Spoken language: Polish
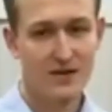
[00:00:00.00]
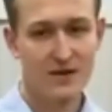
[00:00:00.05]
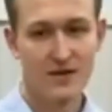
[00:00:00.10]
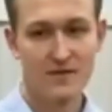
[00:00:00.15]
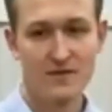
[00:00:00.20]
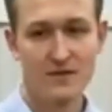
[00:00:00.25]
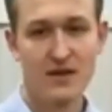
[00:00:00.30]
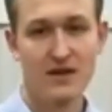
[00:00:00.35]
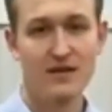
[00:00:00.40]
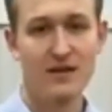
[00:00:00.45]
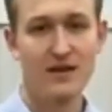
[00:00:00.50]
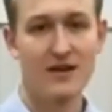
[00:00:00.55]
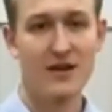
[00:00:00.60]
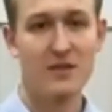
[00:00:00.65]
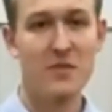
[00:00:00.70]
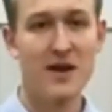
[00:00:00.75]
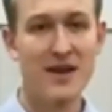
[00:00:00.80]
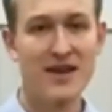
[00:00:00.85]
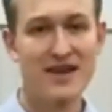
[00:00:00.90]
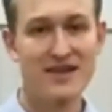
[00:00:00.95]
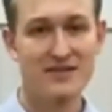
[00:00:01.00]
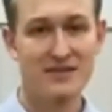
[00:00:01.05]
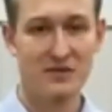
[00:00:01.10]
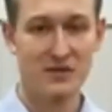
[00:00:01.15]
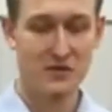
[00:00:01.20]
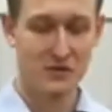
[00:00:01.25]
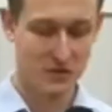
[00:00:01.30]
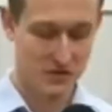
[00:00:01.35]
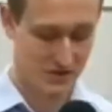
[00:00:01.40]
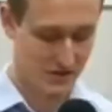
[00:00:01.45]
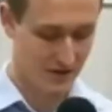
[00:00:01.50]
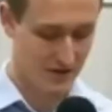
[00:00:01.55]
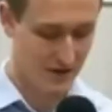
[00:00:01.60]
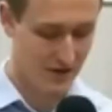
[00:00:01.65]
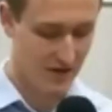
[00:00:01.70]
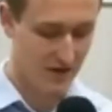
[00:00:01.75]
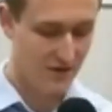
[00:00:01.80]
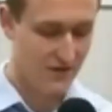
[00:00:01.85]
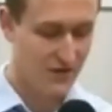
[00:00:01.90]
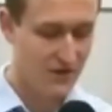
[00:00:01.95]
wszelka ich majętność
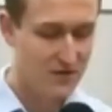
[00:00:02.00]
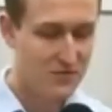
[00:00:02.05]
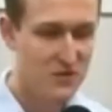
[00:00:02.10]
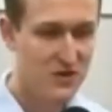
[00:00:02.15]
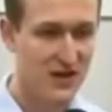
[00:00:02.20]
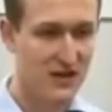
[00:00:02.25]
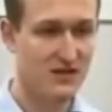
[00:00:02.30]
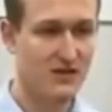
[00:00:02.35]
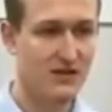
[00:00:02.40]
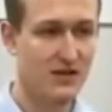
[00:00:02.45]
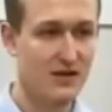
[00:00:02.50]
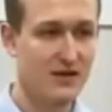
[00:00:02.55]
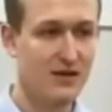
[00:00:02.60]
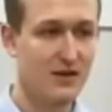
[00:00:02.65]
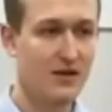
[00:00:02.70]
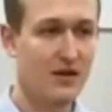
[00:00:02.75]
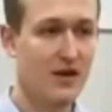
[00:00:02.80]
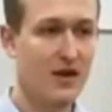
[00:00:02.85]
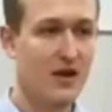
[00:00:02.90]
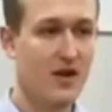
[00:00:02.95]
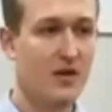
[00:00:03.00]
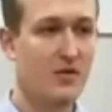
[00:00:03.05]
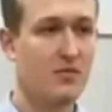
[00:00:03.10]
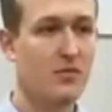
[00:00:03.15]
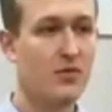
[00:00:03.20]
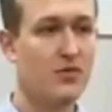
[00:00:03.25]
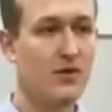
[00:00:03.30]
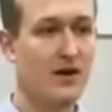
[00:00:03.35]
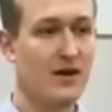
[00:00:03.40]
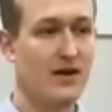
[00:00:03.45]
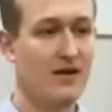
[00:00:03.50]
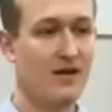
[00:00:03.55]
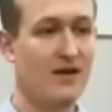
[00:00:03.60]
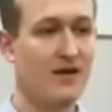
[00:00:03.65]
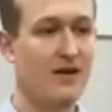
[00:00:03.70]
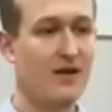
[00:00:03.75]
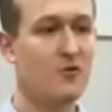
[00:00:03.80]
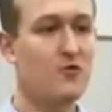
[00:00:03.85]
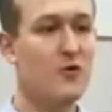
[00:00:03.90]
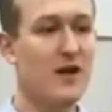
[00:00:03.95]
w tym czasie była
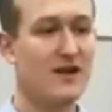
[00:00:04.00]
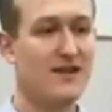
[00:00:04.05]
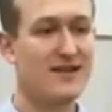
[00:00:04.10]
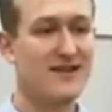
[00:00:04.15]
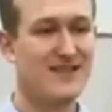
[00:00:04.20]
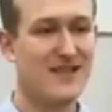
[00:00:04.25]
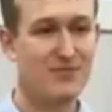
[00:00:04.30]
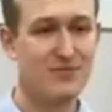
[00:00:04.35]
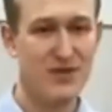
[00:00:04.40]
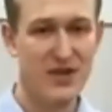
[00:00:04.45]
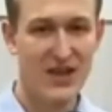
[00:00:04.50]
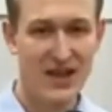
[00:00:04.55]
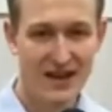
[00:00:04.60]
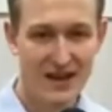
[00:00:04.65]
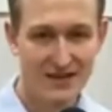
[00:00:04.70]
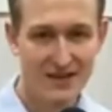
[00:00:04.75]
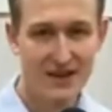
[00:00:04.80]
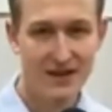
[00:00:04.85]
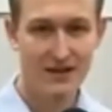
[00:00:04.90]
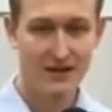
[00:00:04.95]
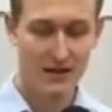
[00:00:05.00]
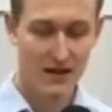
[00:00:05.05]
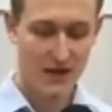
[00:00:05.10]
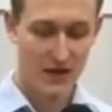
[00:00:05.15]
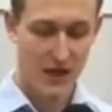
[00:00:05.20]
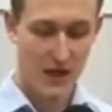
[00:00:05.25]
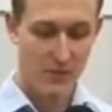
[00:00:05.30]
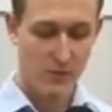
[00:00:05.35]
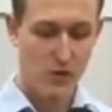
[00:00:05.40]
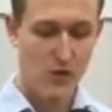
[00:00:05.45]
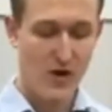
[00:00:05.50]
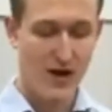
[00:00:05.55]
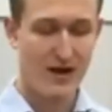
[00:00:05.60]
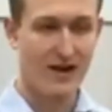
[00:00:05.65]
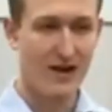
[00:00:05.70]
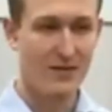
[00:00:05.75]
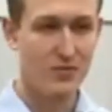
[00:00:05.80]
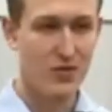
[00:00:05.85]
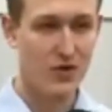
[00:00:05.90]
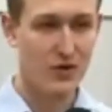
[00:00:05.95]
regularnie zabierana, była
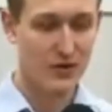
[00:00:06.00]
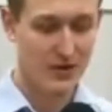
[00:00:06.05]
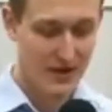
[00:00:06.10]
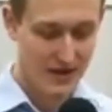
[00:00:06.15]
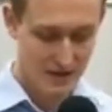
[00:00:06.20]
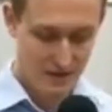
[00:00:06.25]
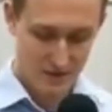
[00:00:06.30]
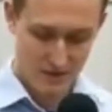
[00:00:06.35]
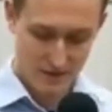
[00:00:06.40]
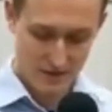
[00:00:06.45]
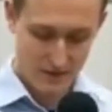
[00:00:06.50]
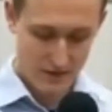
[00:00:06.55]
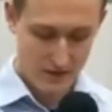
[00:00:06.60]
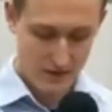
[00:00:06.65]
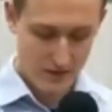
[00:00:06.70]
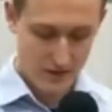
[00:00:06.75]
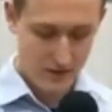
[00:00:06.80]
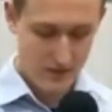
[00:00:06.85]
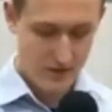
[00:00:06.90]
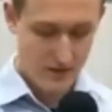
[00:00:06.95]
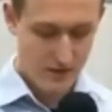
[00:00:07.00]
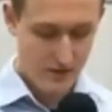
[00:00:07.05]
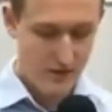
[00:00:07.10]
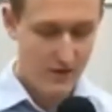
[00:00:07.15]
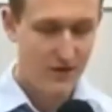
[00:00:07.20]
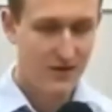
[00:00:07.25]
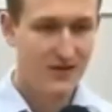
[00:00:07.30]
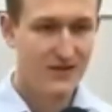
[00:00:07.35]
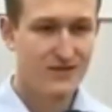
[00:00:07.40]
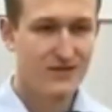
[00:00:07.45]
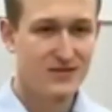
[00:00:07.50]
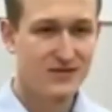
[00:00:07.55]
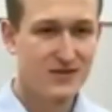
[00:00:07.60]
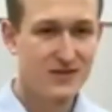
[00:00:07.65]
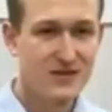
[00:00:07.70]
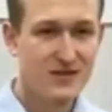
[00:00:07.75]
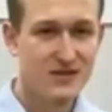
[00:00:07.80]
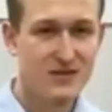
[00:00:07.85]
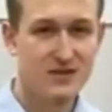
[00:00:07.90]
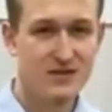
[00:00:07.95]
grabiona. I
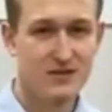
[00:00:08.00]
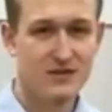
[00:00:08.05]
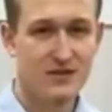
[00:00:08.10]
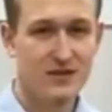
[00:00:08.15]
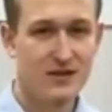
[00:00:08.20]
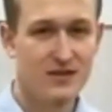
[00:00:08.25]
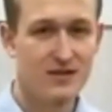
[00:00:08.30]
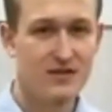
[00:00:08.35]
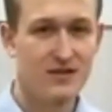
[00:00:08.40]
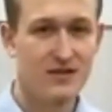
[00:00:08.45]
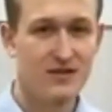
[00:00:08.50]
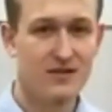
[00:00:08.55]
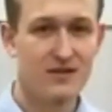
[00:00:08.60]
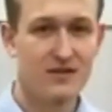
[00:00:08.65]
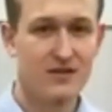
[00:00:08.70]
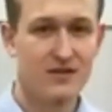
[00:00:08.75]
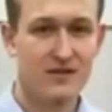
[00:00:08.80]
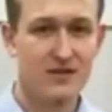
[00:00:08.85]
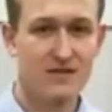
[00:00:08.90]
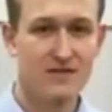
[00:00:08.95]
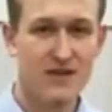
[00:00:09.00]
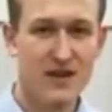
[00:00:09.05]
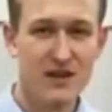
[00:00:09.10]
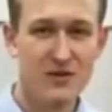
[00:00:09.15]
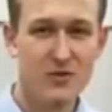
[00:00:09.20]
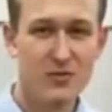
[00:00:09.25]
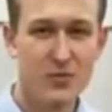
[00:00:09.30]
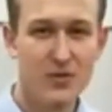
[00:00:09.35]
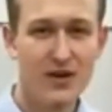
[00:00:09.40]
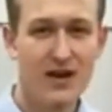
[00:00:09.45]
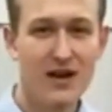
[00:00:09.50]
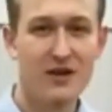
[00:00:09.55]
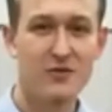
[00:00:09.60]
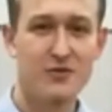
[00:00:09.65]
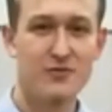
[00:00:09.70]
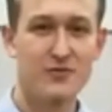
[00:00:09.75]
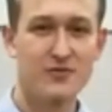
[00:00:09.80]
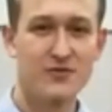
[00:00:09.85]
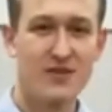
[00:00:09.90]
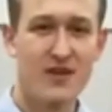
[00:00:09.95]
dziś, kiedy wielu
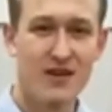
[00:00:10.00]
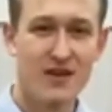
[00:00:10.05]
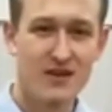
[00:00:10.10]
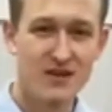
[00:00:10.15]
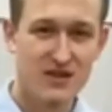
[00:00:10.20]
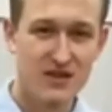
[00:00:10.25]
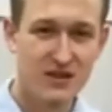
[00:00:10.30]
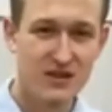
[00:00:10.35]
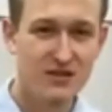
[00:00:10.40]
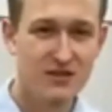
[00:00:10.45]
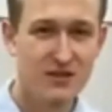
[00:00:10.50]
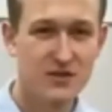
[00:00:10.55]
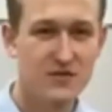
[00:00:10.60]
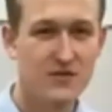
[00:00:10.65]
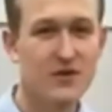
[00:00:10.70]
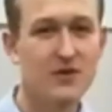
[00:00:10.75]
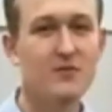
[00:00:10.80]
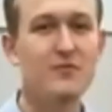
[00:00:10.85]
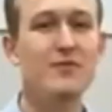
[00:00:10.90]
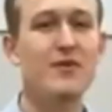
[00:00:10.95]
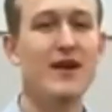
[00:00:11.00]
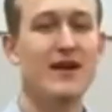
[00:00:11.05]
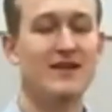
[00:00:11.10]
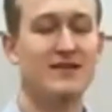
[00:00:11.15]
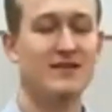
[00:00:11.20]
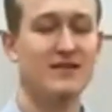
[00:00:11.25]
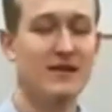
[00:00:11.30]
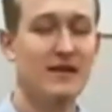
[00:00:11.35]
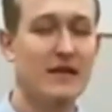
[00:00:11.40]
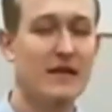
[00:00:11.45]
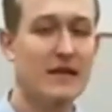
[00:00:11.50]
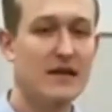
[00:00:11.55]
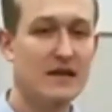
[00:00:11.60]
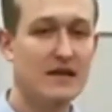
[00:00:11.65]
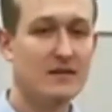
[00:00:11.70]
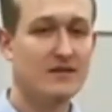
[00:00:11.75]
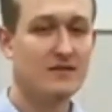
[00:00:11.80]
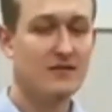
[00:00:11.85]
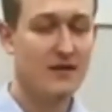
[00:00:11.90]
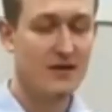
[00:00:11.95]
Polaków drży o swoją pracę,
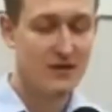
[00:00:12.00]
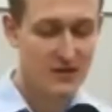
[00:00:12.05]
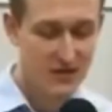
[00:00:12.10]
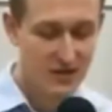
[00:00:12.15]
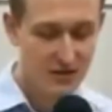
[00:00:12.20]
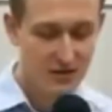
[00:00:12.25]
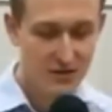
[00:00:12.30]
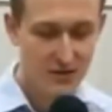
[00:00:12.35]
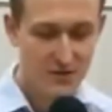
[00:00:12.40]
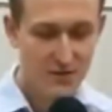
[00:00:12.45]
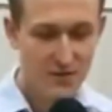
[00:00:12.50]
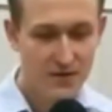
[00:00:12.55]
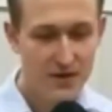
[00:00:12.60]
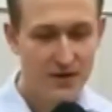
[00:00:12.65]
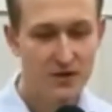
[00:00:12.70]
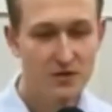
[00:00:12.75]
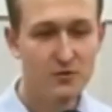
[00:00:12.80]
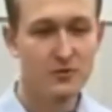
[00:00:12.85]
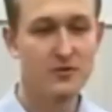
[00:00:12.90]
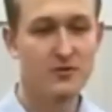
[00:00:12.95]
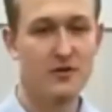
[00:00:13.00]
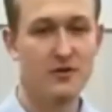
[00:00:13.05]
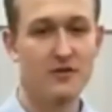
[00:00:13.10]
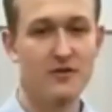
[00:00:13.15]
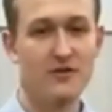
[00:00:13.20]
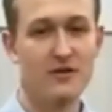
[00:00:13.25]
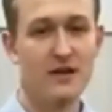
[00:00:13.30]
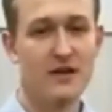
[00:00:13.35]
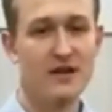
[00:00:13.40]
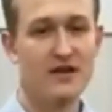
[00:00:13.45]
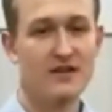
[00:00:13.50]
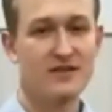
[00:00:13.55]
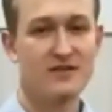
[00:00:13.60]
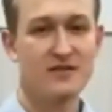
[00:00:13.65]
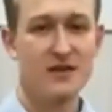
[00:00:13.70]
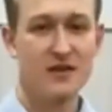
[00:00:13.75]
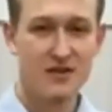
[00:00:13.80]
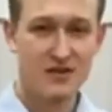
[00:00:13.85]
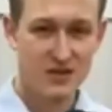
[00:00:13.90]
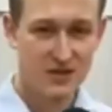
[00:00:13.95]
drży o swoje jutro,
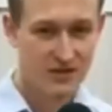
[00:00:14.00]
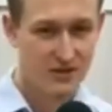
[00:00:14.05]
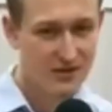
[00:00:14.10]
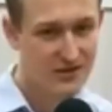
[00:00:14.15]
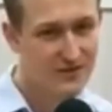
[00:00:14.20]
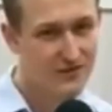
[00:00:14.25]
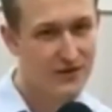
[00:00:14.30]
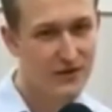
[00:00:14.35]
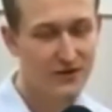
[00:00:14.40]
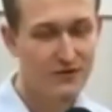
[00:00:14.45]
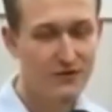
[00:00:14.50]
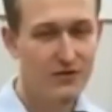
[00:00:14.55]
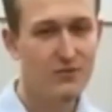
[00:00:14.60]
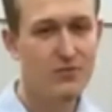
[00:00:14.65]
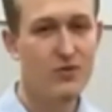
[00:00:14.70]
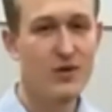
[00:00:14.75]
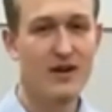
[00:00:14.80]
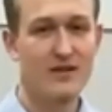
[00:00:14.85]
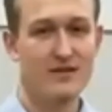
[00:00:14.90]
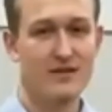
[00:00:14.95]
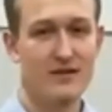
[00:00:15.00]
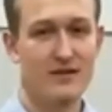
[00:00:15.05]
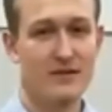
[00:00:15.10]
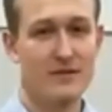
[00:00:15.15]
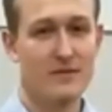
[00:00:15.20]
drży o swoją wypłatę,